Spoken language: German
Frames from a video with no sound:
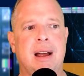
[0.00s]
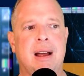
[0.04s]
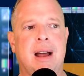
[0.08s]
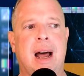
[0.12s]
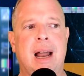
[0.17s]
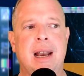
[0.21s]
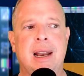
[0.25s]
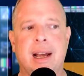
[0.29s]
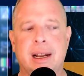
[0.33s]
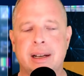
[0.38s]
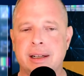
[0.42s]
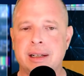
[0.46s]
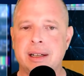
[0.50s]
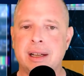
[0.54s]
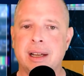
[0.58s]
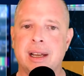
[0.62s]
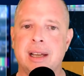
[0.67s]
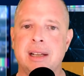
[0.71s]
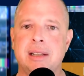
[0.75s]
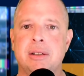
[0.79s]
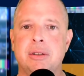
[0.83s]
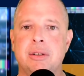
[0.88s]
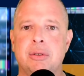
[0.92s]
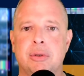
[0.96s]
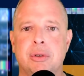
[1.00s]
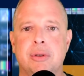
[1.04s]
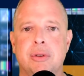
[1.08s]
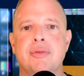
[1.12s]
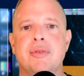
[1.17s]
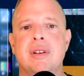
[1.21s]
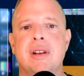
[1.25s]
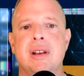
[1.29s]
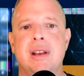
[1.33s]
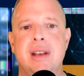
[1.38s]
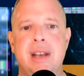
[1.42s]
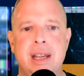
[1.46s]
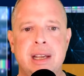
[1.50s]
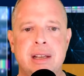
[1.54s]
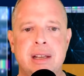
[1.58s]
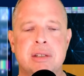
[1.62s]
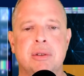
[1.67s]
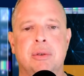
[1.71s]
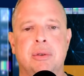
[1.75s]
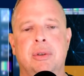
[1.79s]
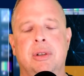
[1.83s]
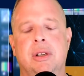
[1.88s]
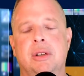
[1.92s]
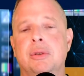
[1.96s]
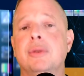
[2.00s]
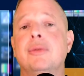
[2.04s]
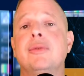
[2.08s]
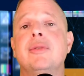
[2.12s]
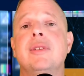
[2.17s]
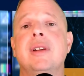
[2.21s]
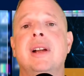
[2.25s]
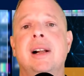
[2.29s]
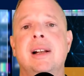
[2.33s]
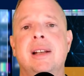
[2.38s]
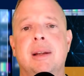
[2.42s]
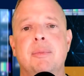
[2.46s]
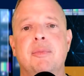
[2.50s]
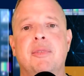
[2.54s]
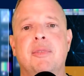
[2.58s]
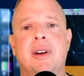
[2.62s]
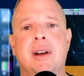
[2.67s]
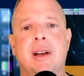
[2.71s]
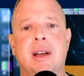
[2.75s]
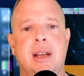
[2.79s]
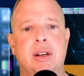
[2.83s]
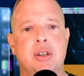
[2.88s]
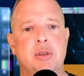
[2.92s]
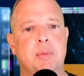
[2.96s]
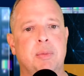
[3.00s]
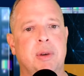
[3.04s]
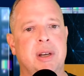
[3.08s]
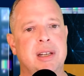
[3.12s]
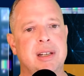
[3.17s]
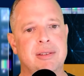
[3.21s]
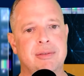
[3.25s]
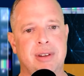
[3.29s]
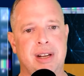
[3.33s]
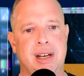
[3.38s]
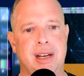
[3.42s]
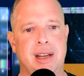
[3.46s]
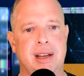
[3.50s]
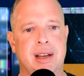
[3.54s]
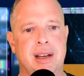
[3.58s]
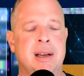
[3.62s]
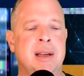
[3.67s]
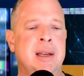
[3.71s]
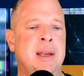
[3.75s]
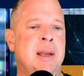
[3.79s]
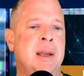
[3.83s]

Alle anderen Geräte dürfen nichts oder dürfen halt einfach entsprechend weniger.